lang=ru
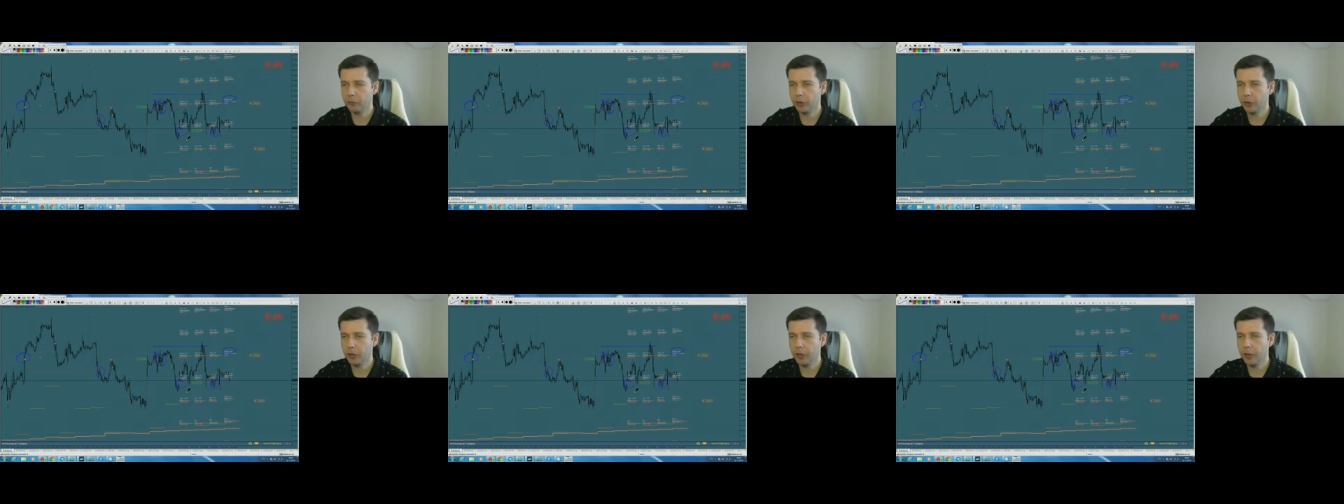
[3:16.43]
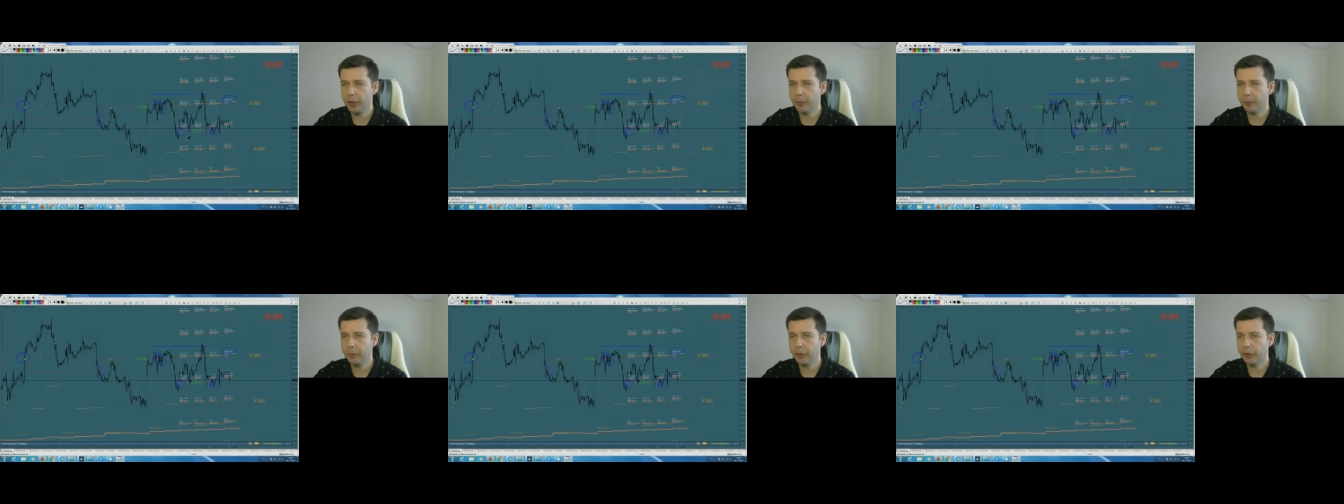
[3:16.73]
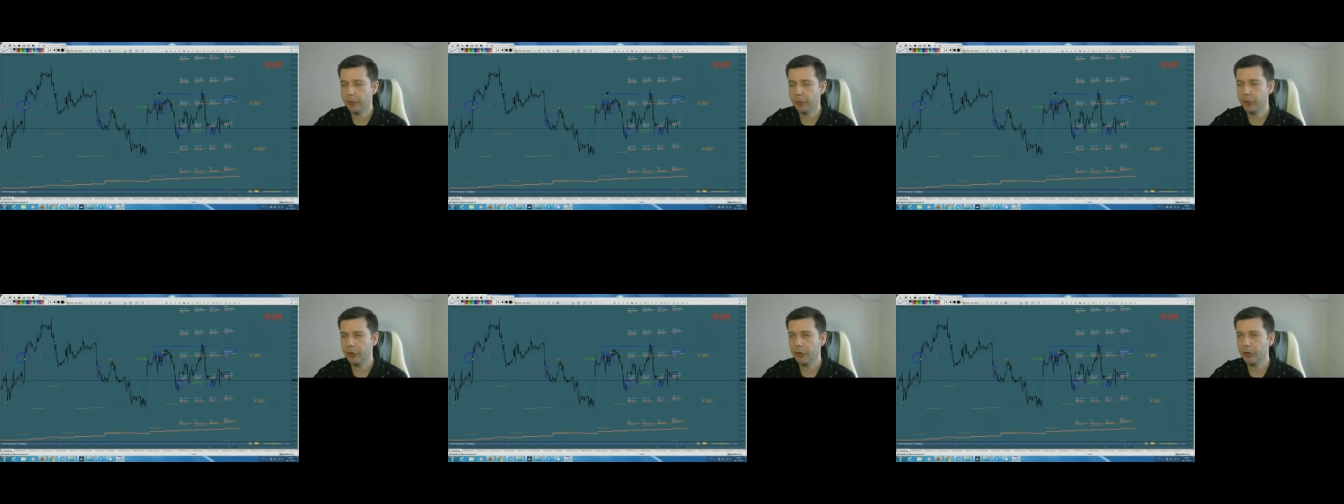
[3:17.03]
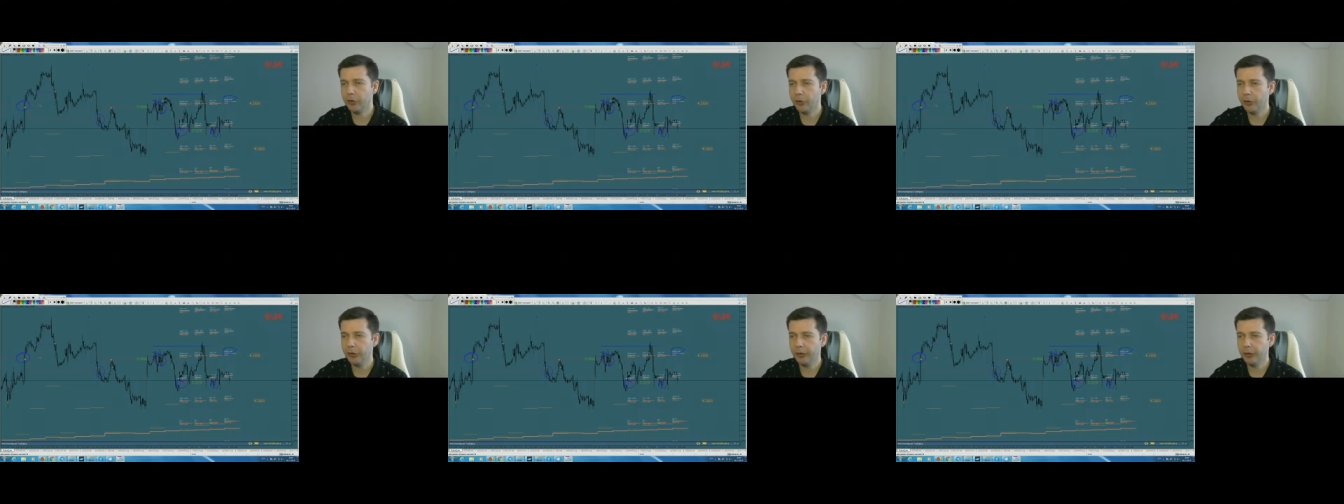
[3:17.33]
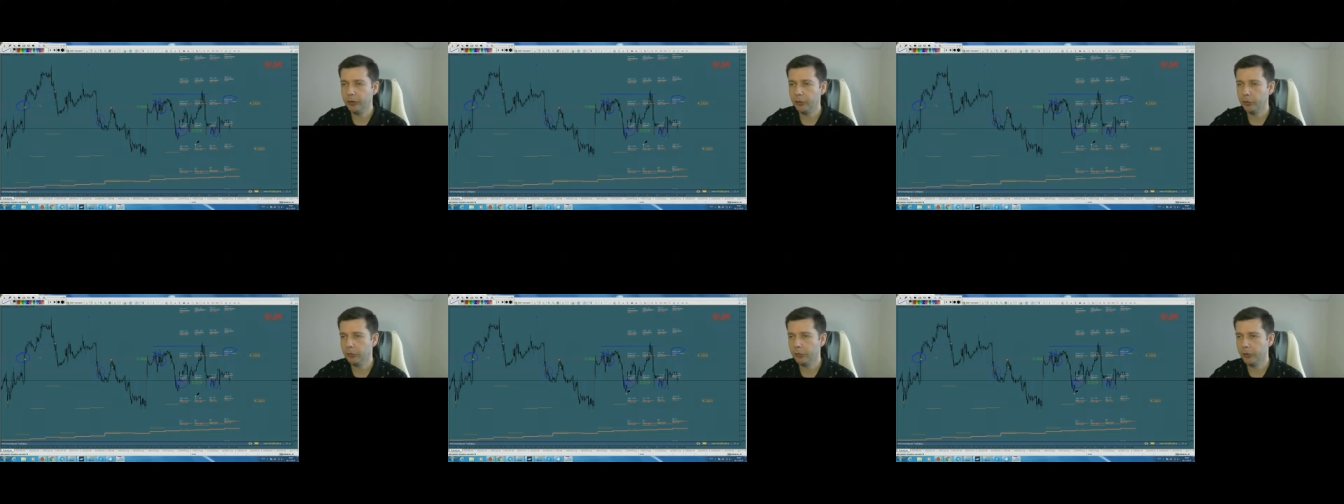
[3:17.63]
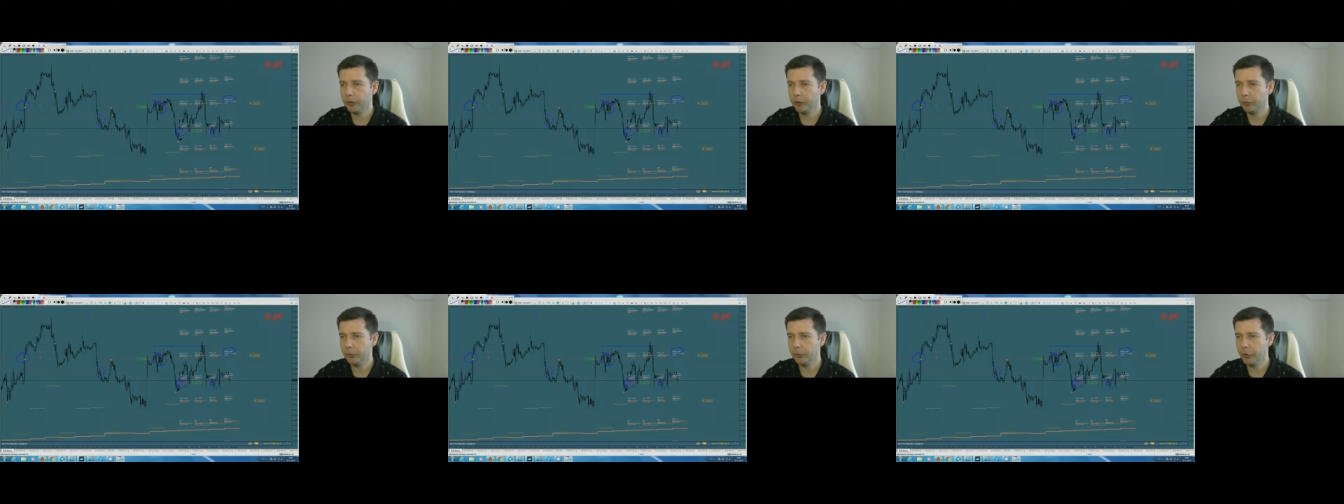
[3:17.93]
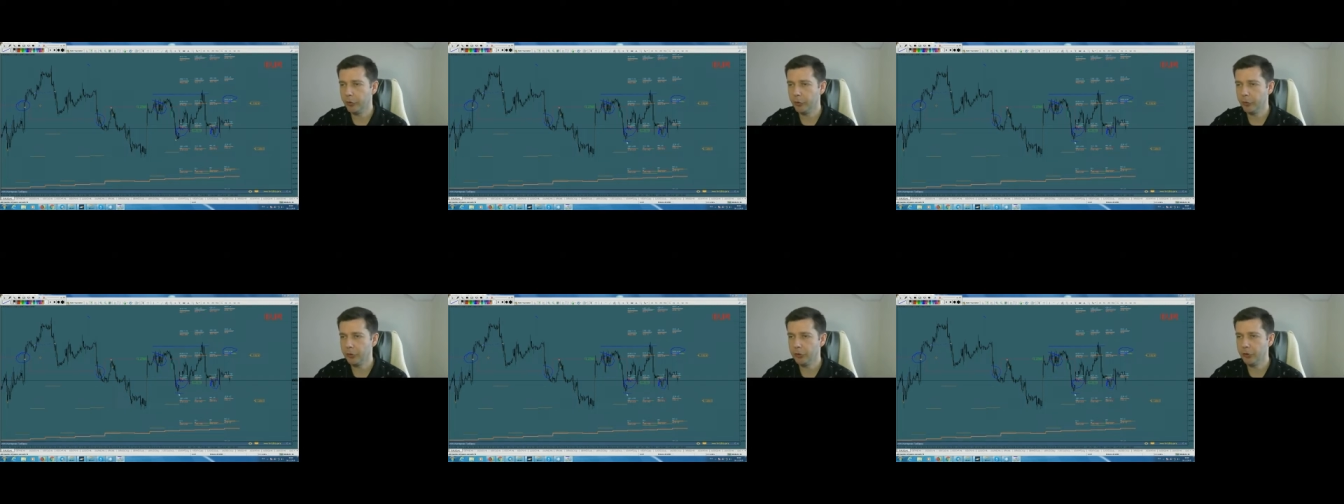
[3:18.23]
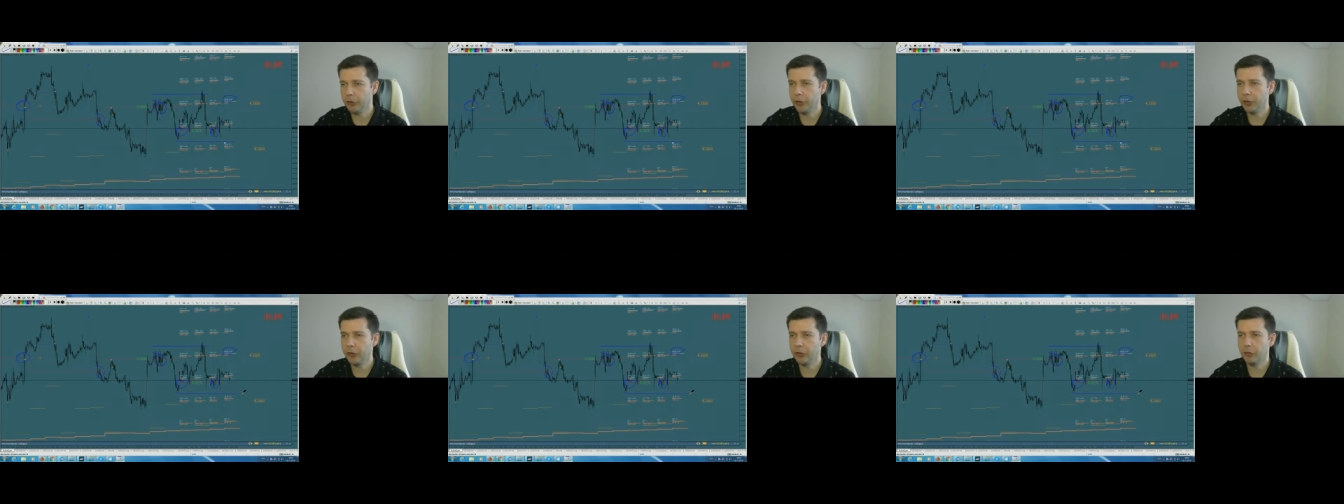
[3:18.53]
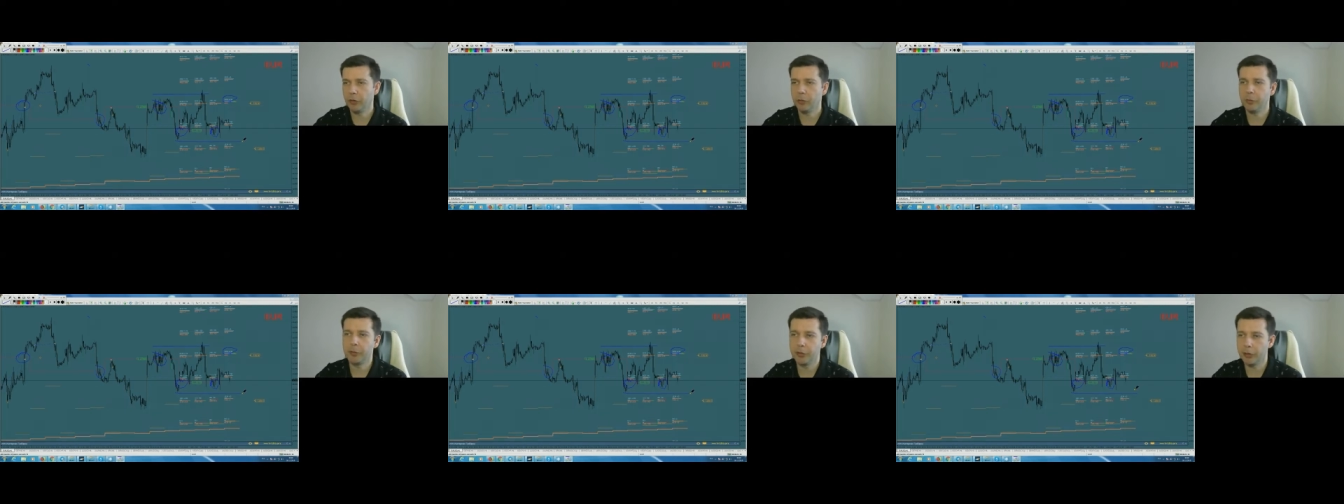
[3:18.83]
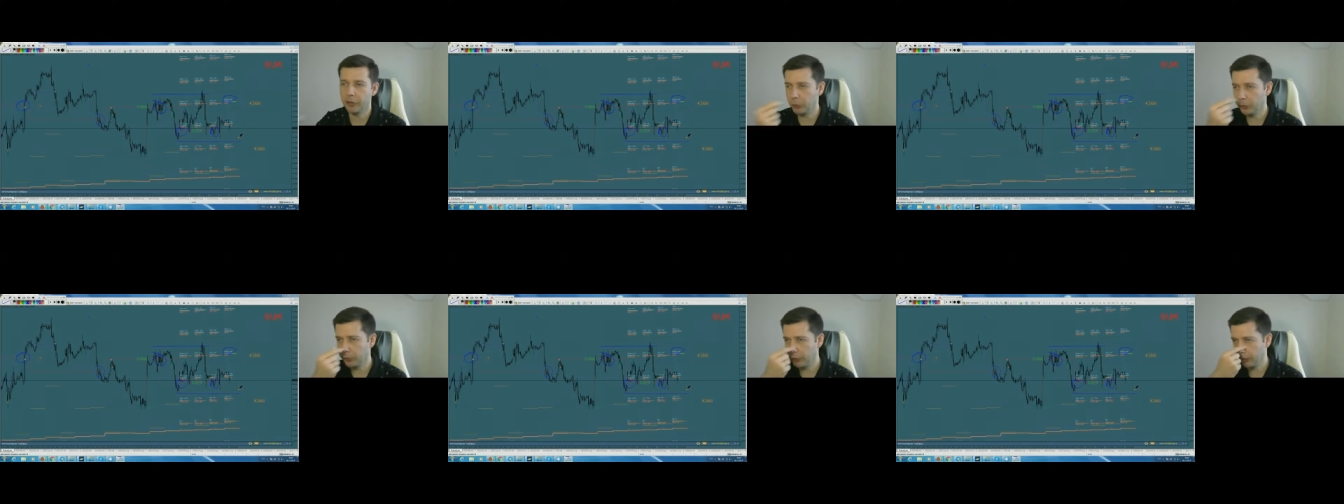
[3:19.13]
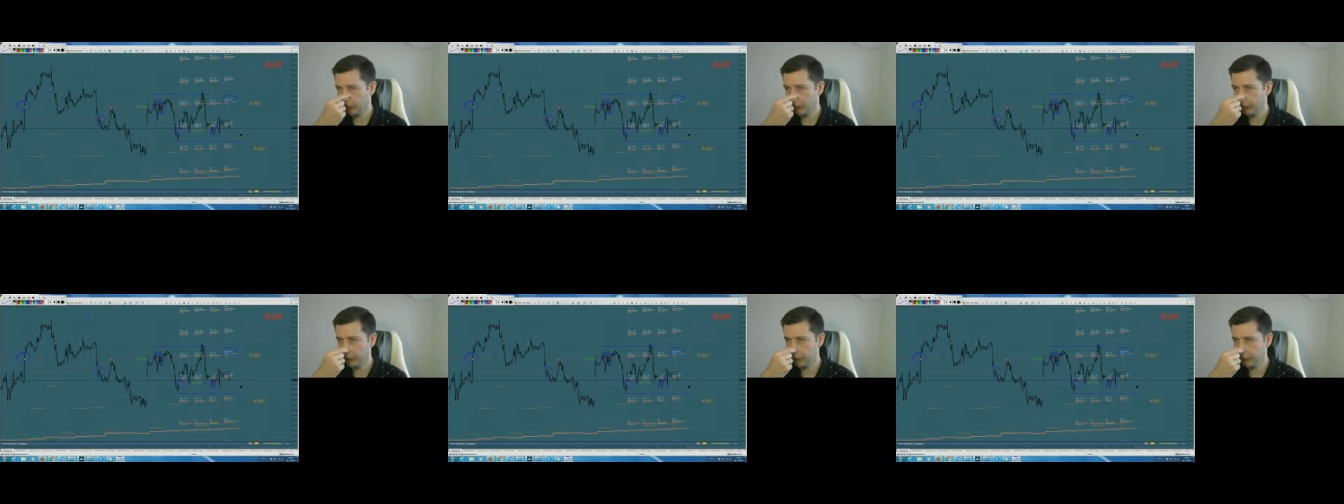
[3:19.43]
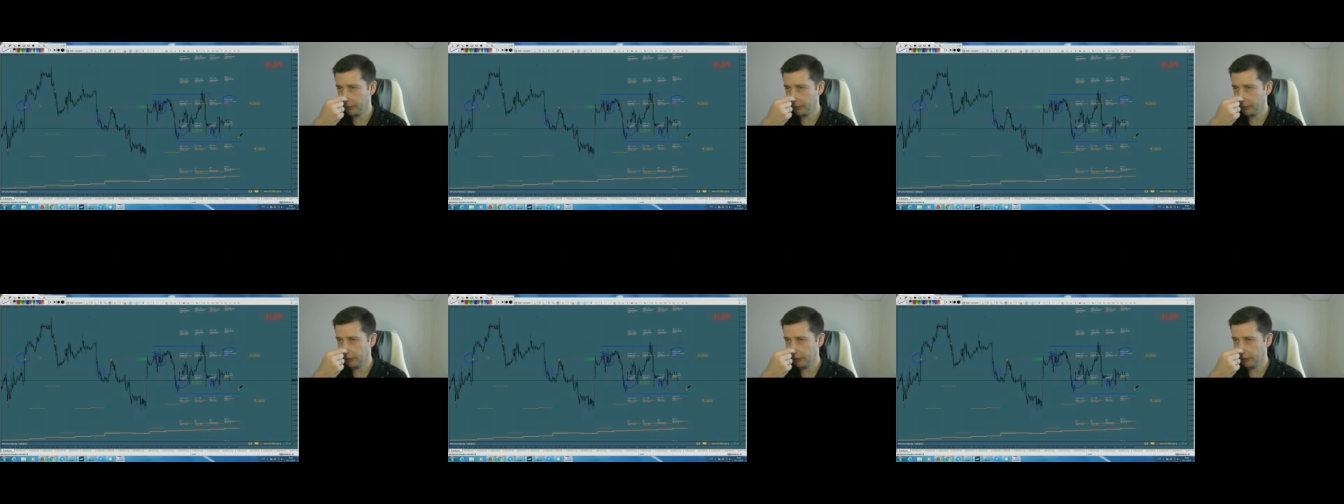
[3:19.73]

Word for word: хай предыдущей недели, но ну, в этом ничего страшного абсолютно.